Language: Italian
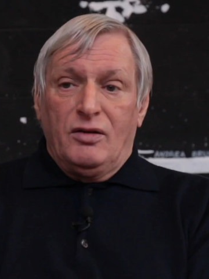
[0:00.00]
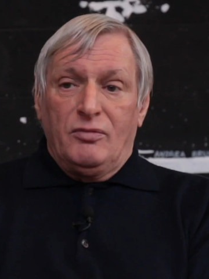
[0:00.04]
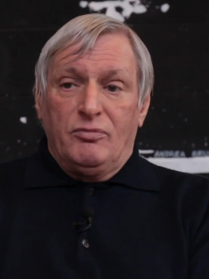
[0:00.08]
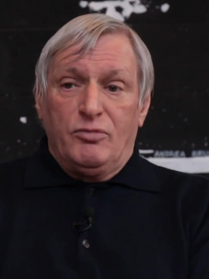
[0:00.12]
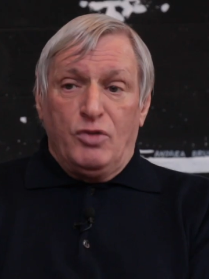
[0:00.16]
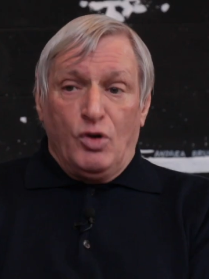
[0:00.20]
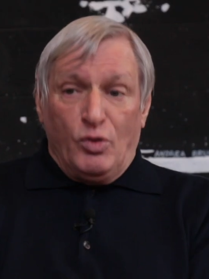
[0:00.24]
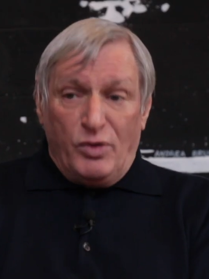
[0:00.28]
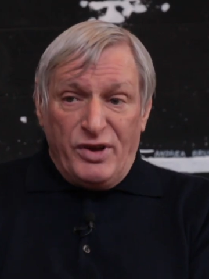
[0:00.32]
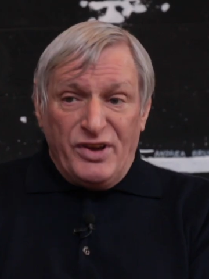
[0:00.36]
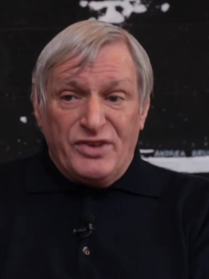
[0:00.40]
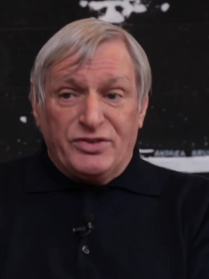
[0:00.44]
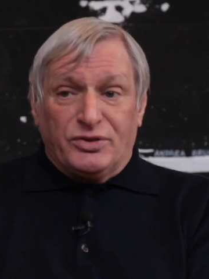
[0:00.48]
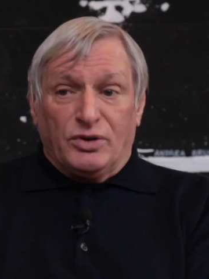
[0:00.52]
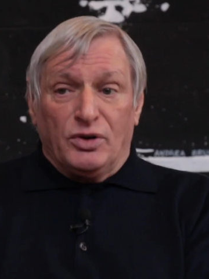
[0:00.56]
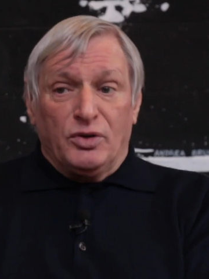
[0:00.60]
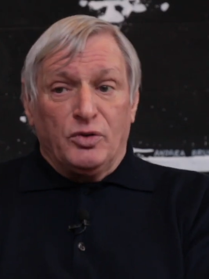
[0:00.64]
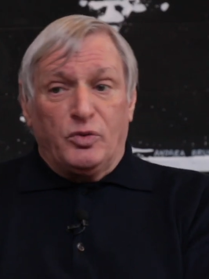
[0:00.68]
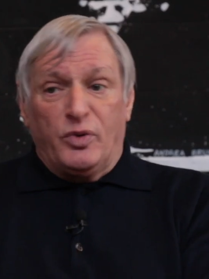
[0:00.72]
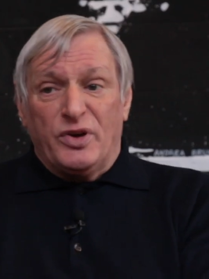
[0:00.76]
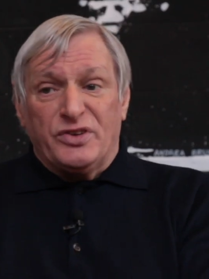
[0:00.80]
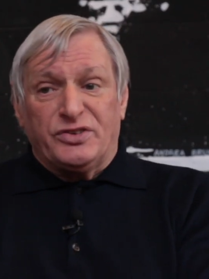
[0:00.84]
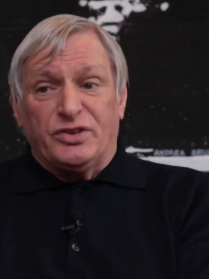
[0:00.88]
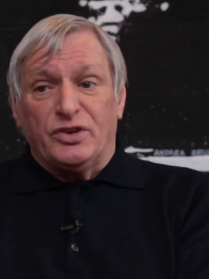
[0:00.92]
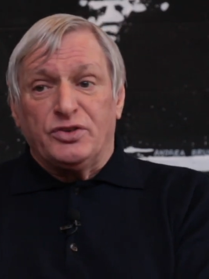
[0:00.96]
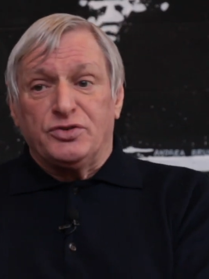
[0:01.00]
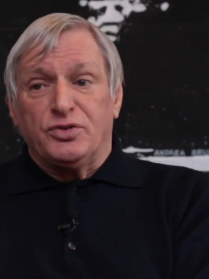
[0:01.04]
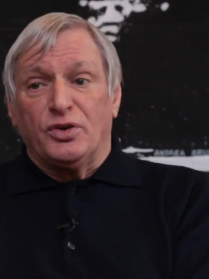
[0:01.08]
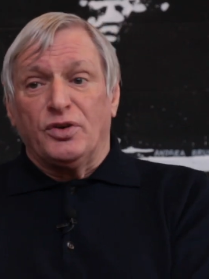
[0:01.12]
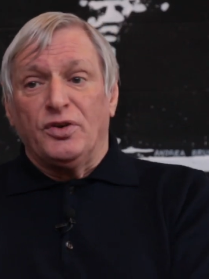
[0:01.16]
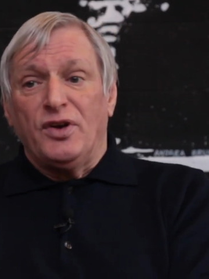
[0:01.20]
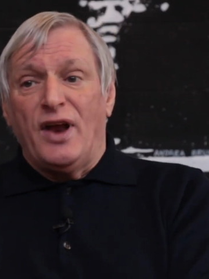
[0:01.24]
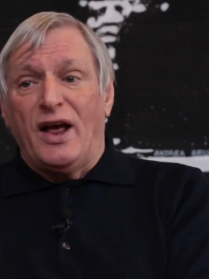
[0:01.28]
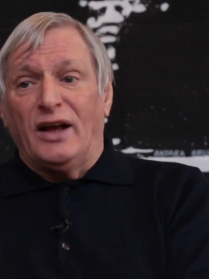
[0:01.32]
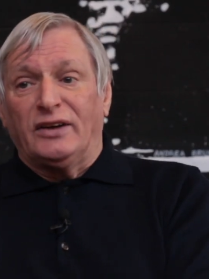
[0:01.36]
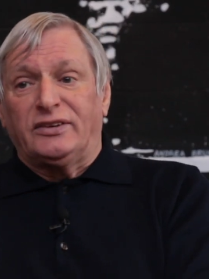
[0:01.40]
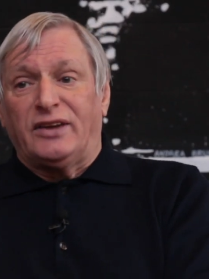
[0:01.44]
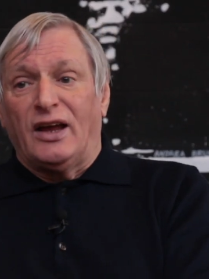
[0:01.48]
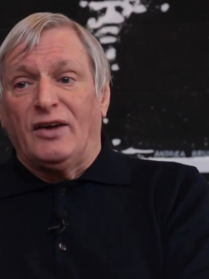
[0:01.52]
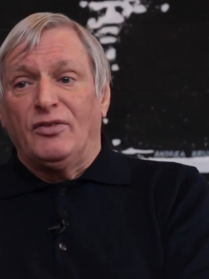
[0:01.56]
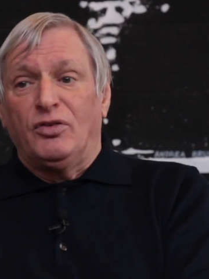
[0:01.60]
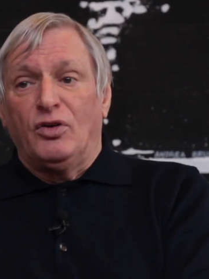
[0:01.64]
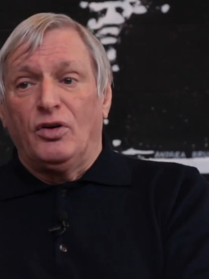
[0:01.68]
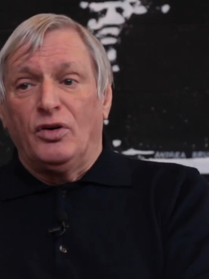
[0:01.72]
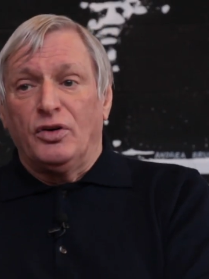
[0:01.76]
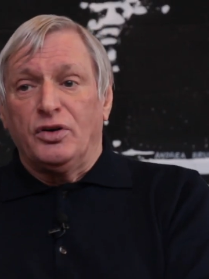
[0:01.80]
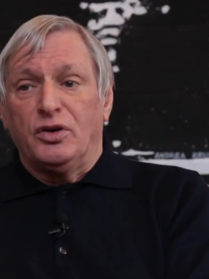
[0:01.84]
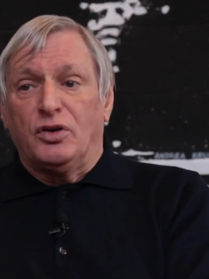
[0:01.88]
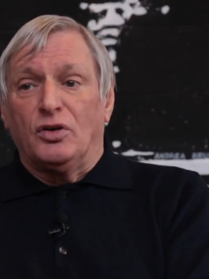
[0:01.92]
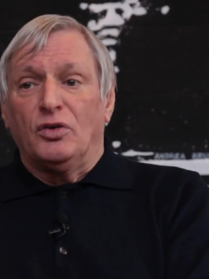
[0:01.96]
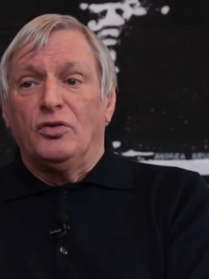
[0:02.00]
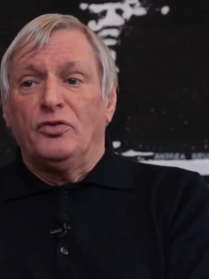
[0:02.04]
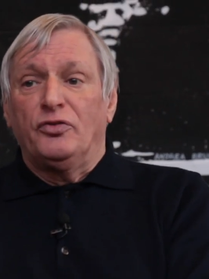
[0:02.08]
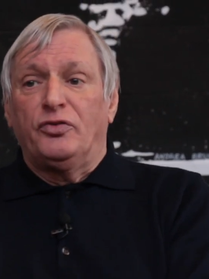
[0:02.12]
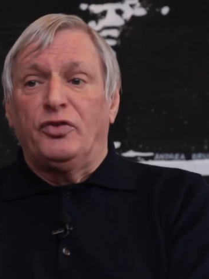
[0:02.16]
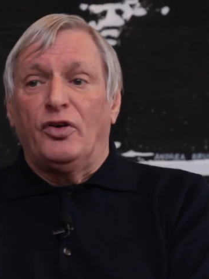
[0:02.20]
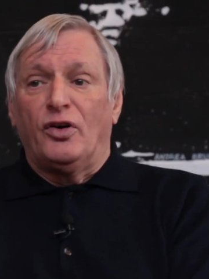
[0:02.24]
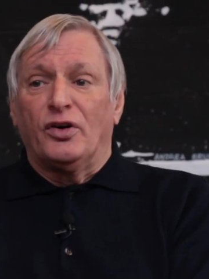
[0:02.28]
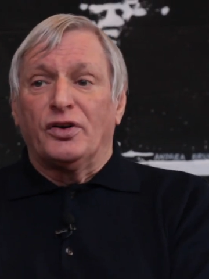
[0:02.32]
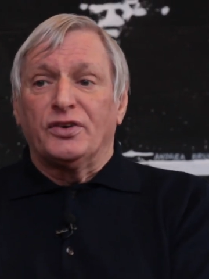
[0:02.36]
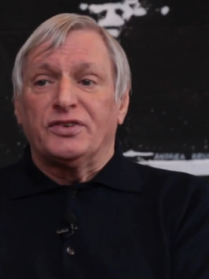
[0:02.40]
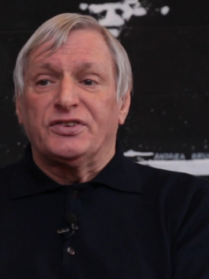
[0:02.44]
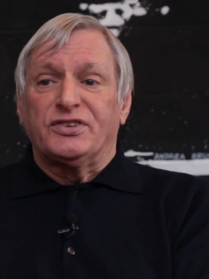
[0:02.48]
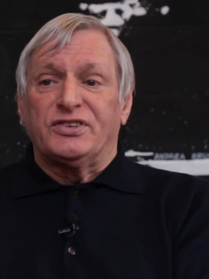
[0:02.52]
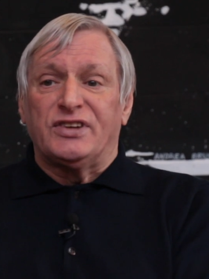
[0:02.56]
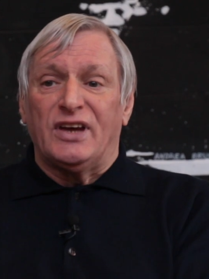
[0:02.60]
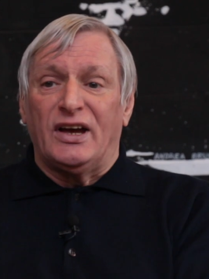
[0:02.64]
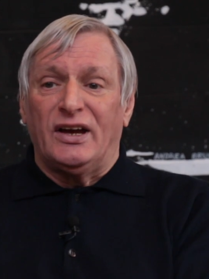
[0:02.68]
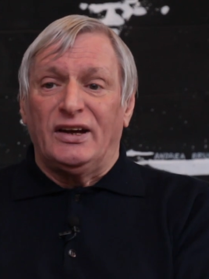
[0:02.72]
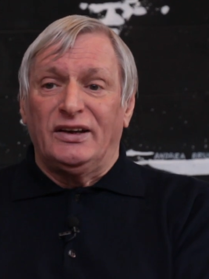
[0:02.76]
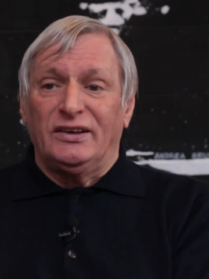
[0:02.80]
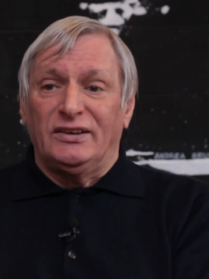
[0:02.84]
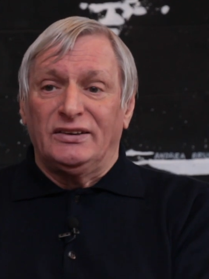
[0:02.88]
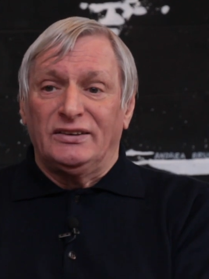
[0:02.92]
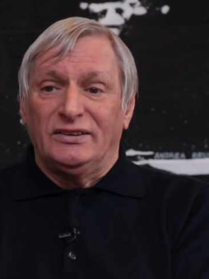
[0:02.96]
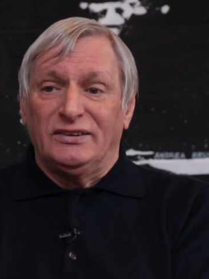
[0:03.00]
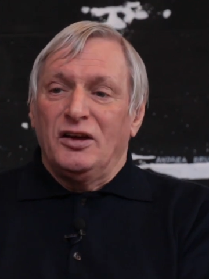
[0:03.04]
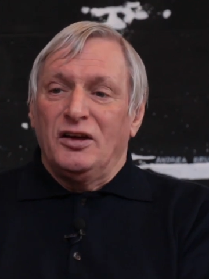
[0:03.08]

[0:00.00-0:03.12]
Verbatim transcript: Mi unisco in questa giornata a voi con forza,